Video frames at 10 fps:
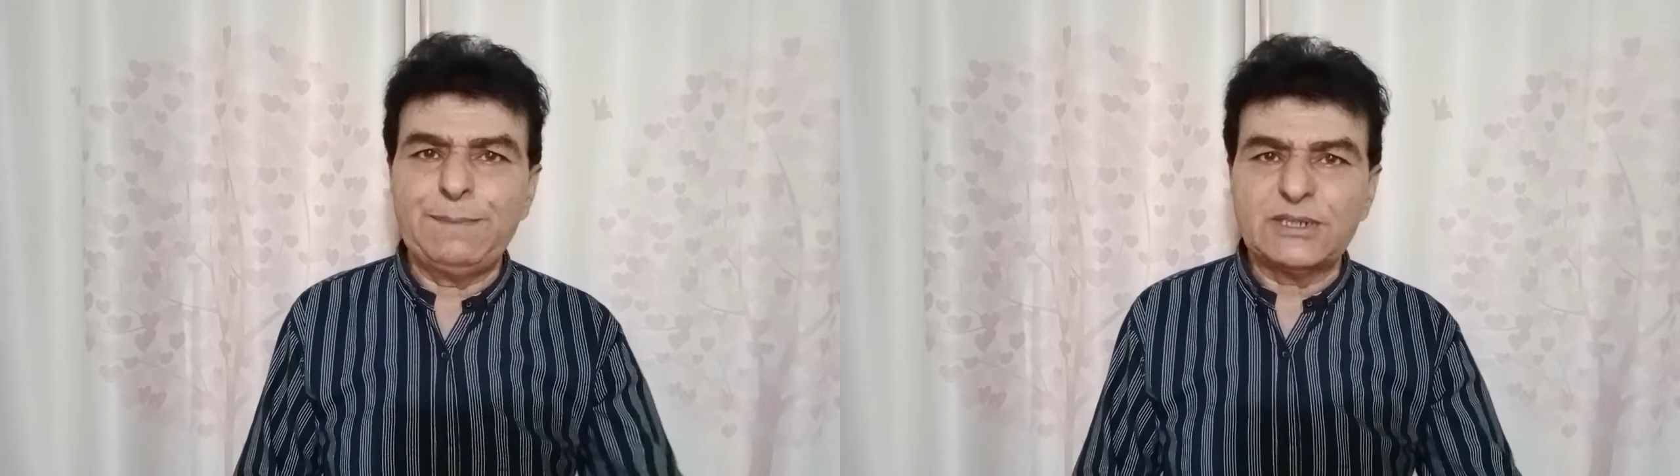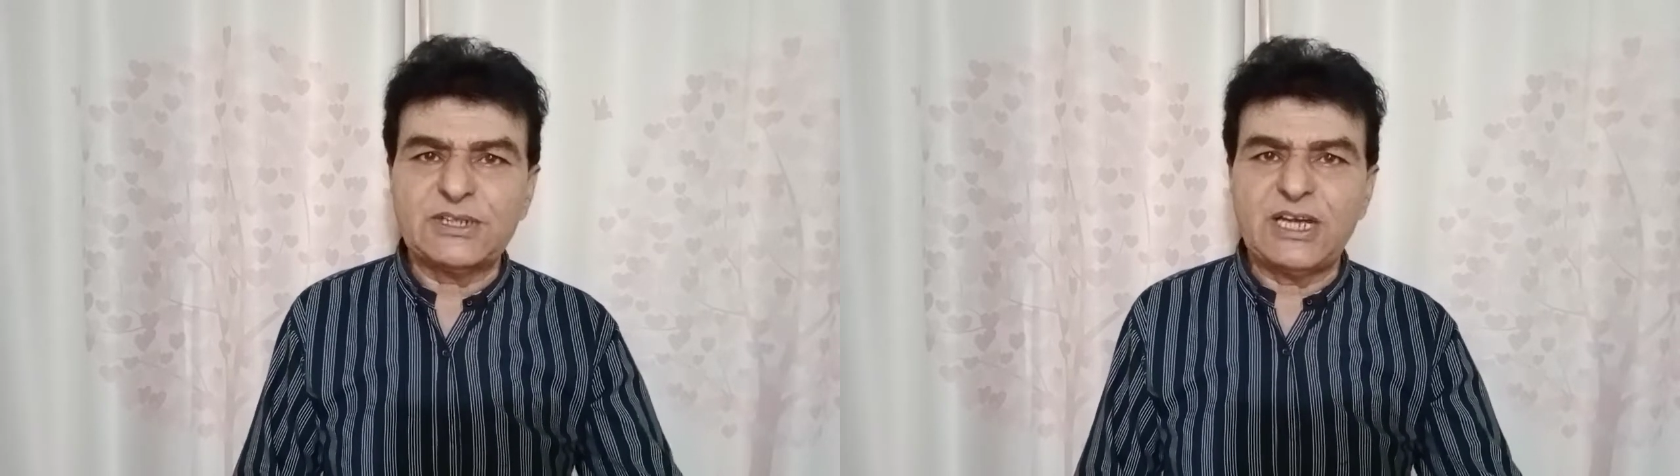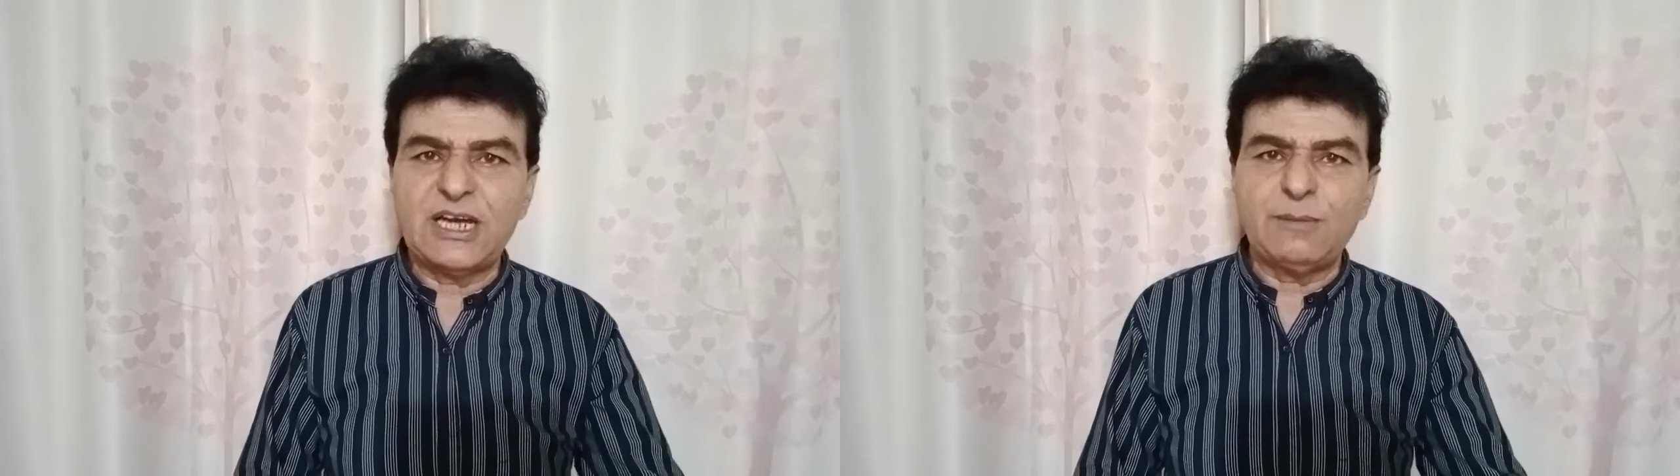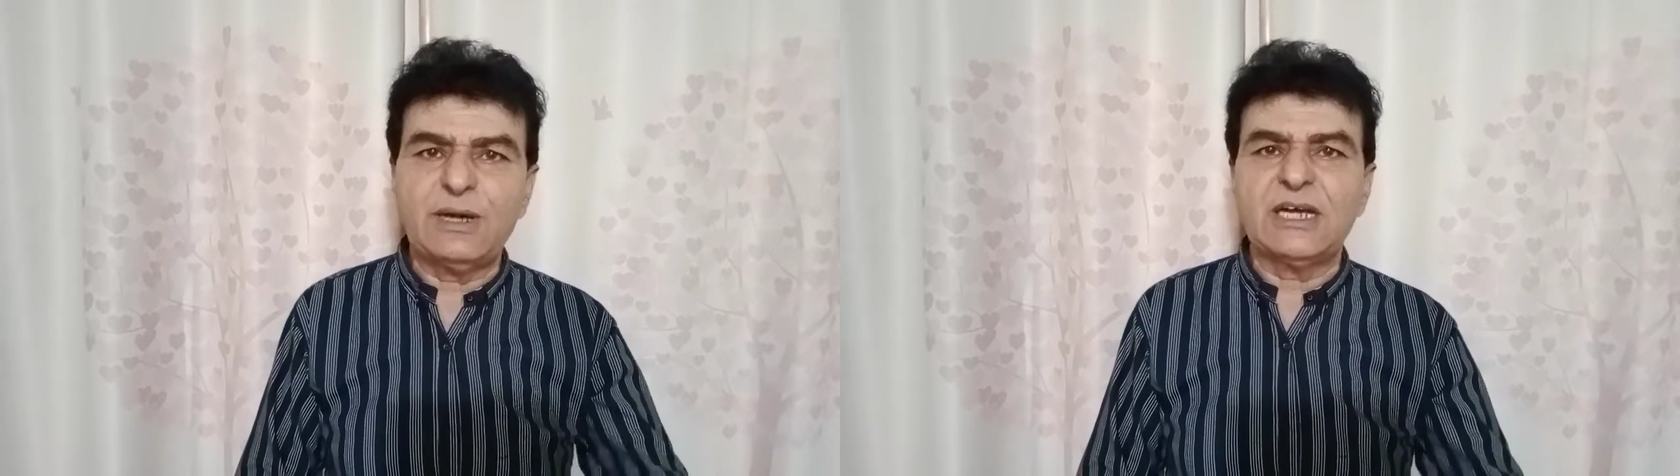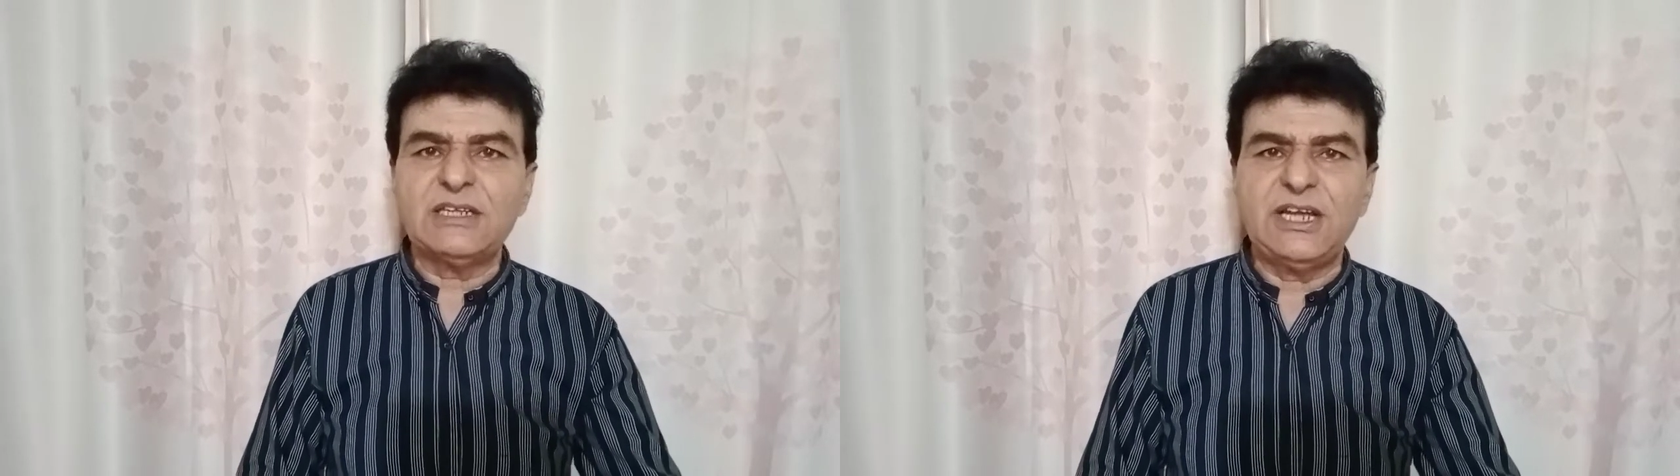पढ़ते हैं
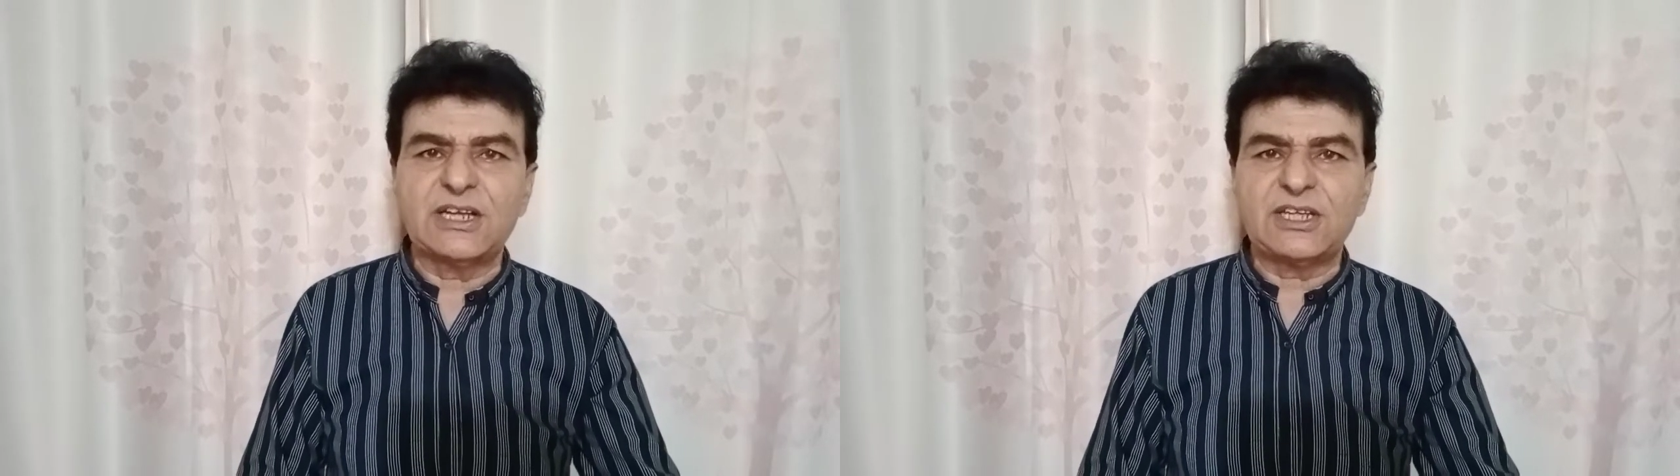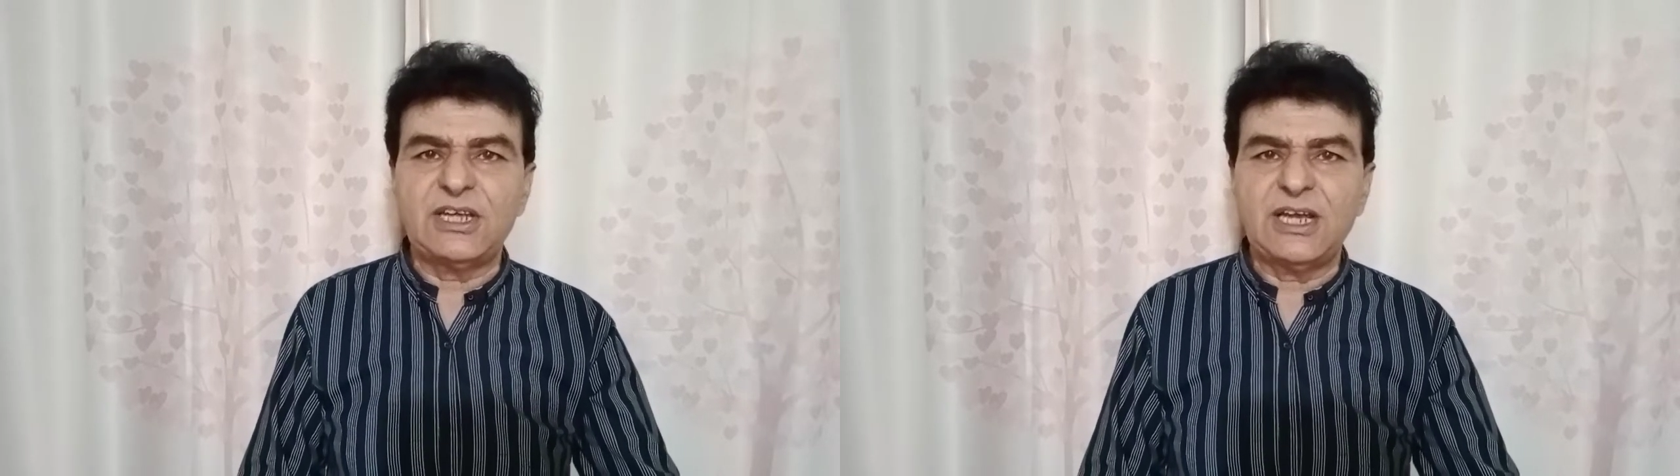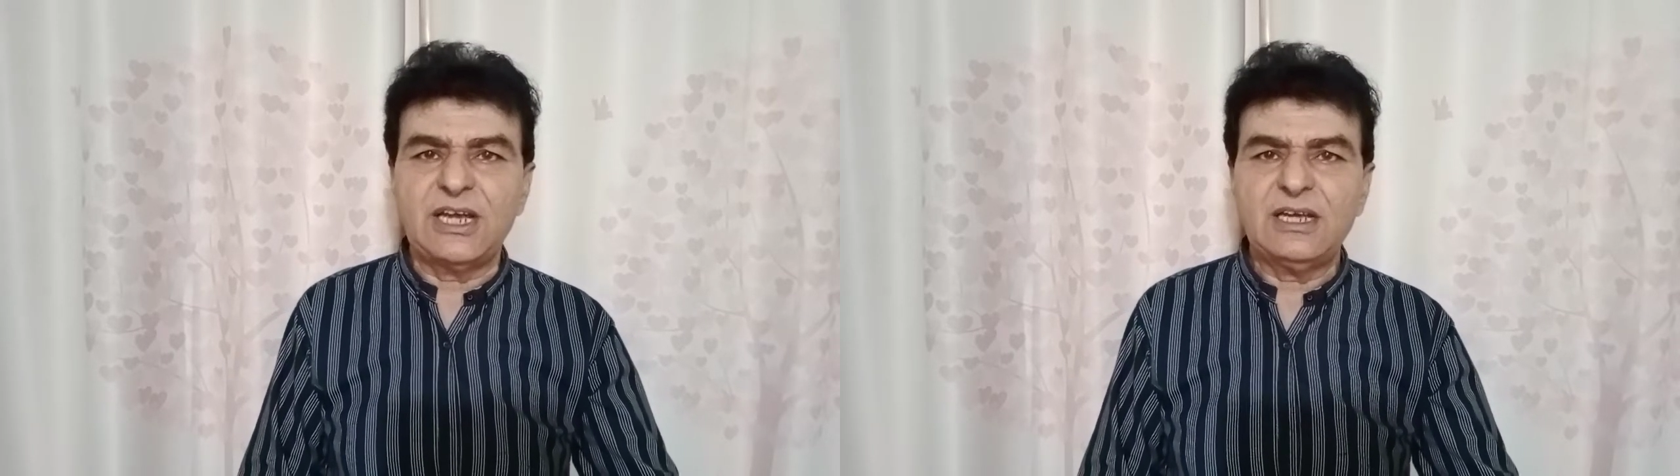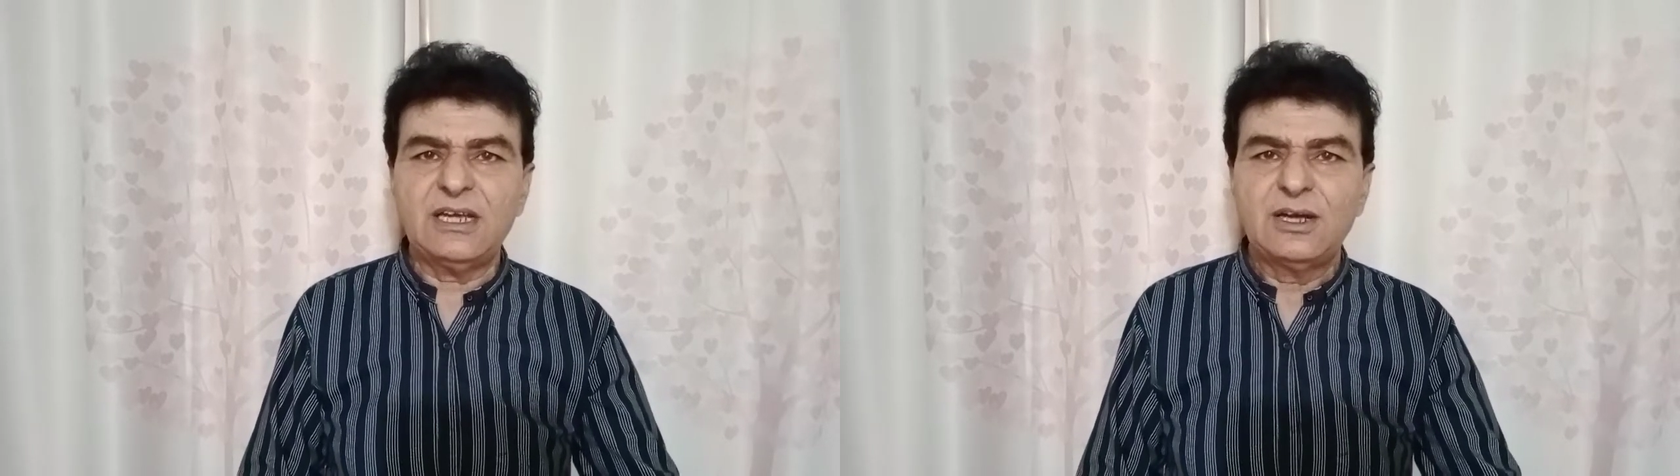अखबार देखते हैं